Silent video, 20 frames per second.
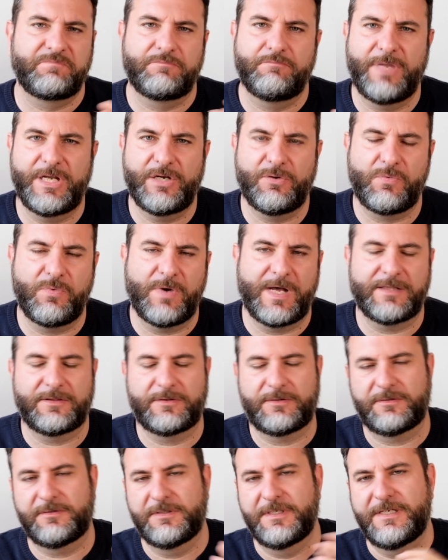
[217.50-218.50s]
meno
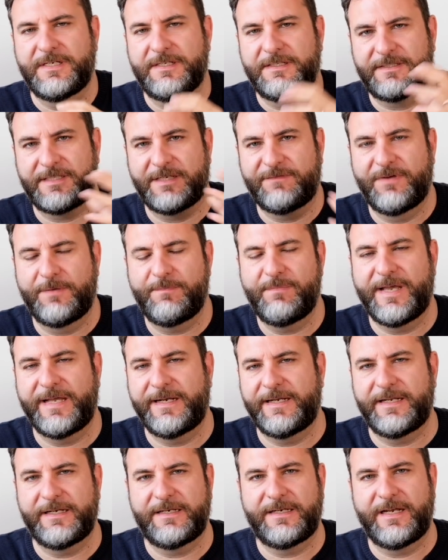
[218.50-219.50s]
4 se va
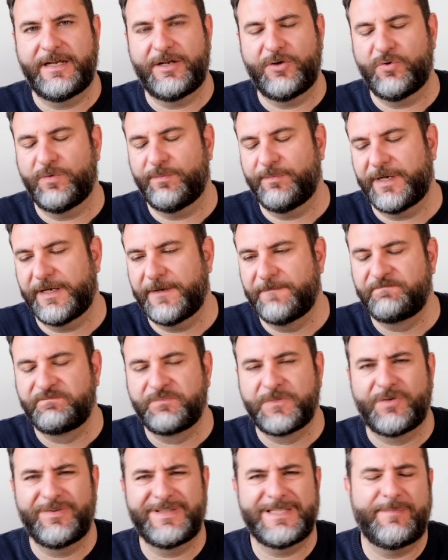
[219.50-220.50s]
bene nelle ombre.
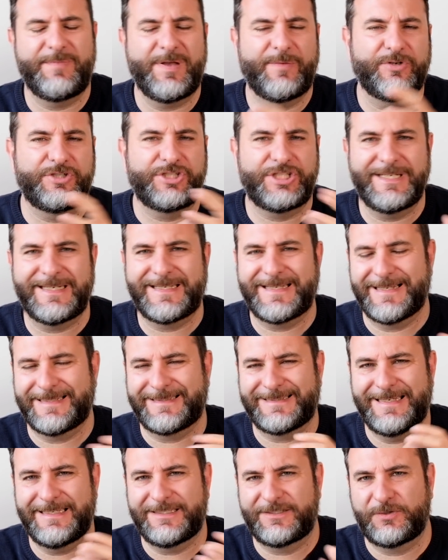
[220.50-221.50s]
Quindi abbiamo circa
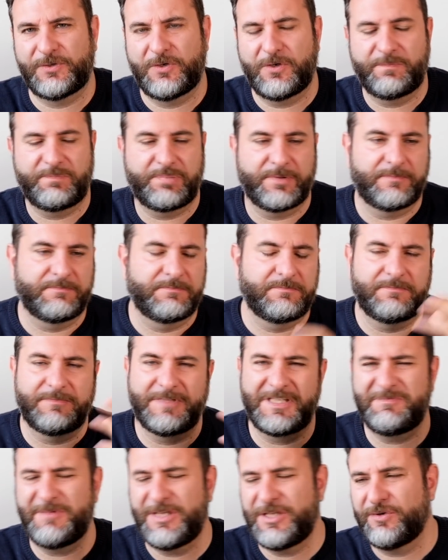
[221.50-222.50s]
6 stop,
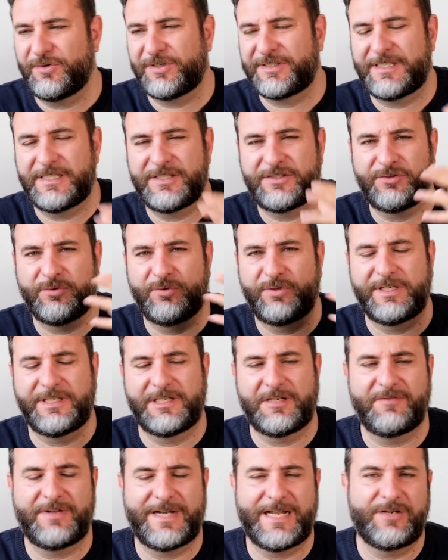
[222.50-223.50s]
i migliori sensori
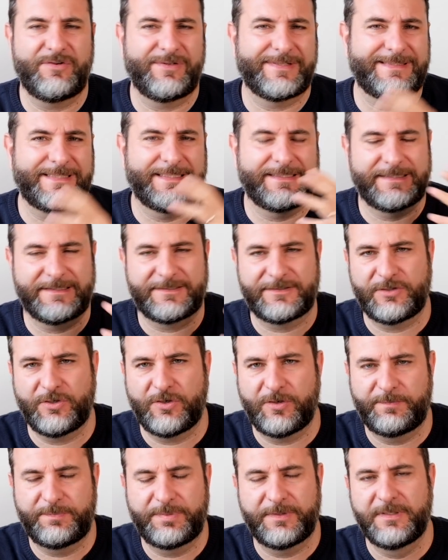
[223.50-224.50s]
arriveranno a 7
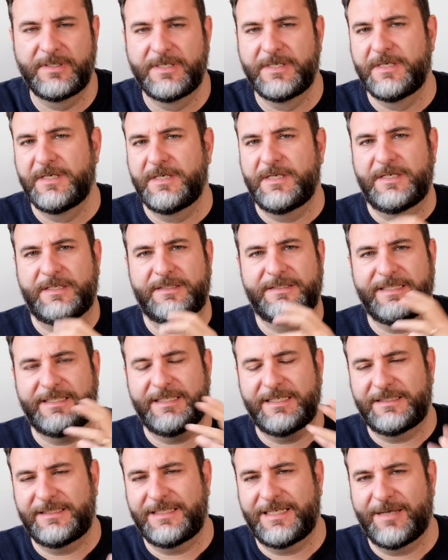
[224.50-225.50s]
stop
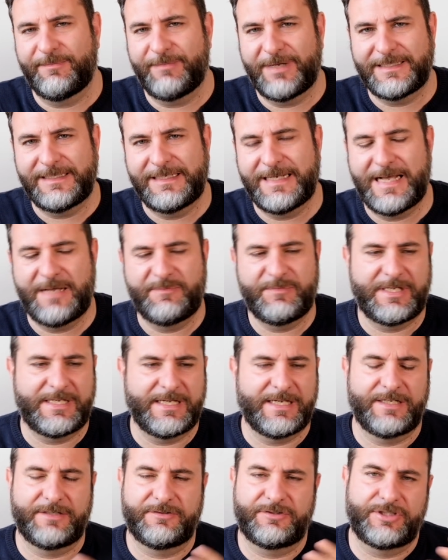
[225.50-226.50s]
di, di, gamma
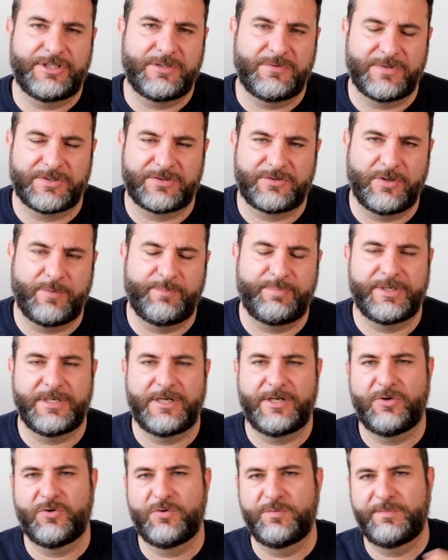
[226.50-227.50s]
dinamica, 5 stop
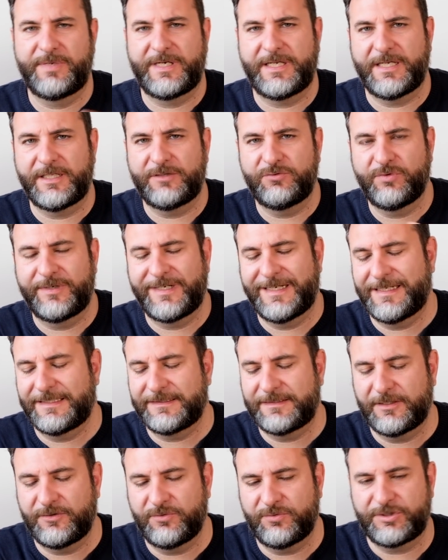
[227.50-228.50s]
nelle ombre e 2 nelle
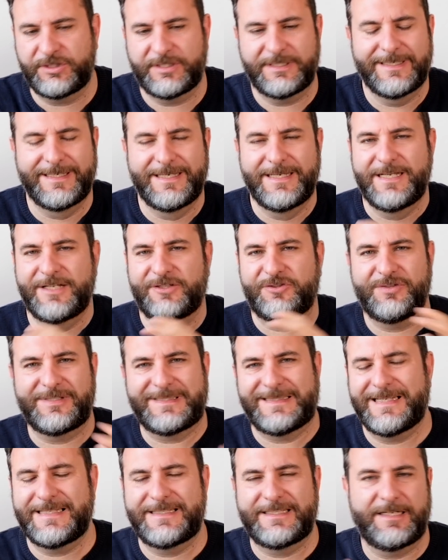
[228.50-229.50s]
alte luci.
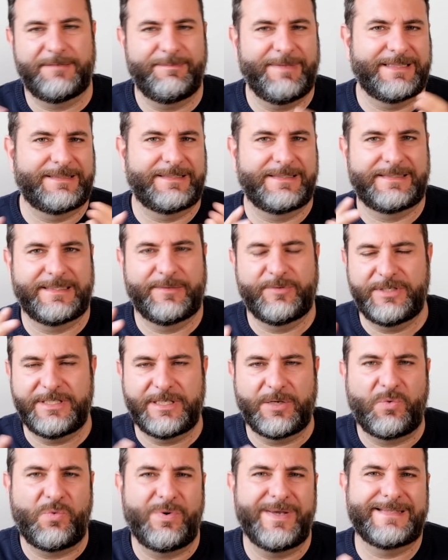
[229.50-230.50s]
Sostanzialmente siamo
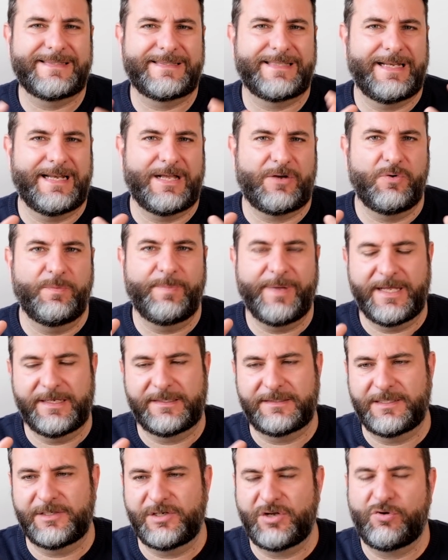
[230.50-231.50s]
lì, questa è la
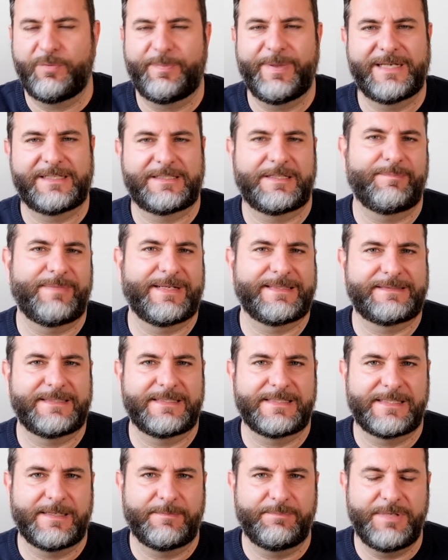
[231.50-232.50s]
coperta, una coperta
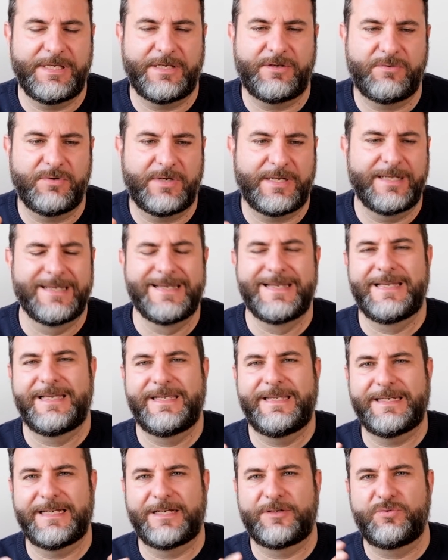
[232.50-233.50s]
abbastanza piccola,
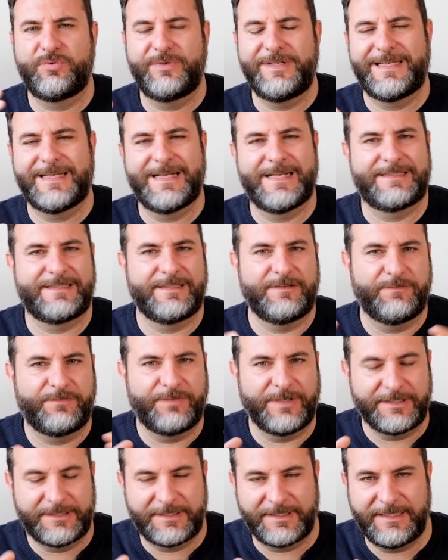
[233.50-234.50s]
in alcuni casi
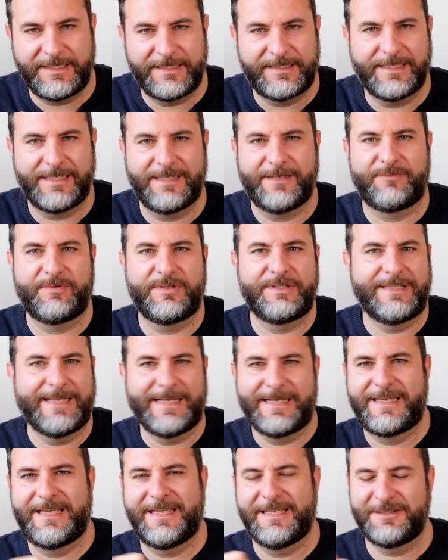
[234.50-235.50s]
infeltrita, quindi anche